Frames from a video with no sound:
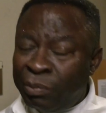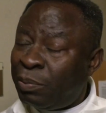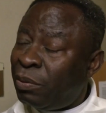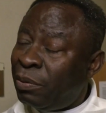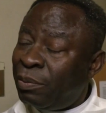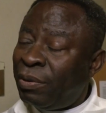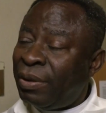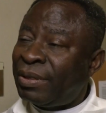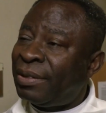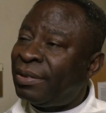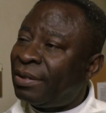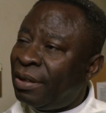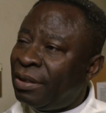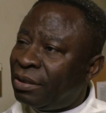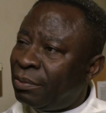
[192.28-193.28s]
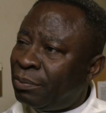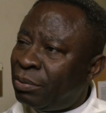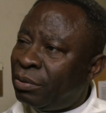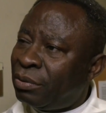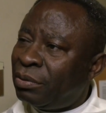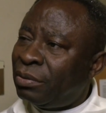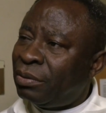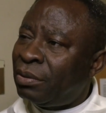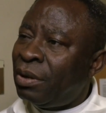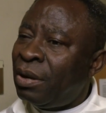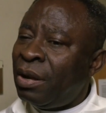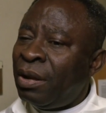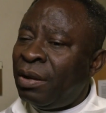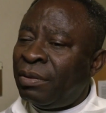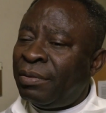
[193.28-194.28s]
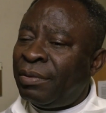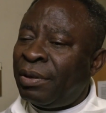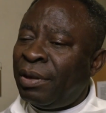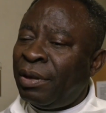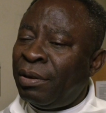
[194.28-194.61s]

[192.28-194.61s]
pour moi, c'est très important vous